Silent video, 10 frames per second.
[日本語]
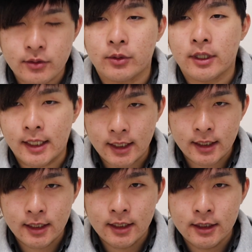それが
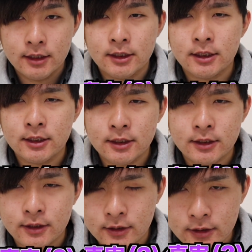真
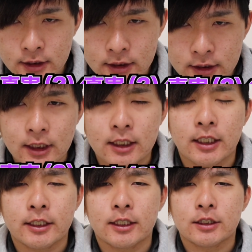実になっ
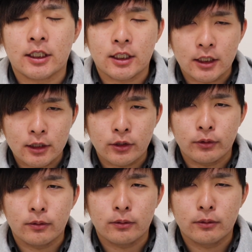てきたんじゃないかなって
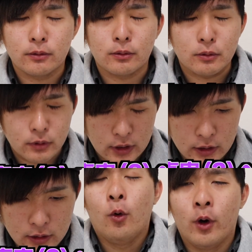いうこと
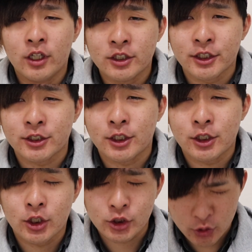でお話しさせてい
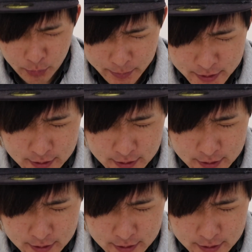ただきたいと思いま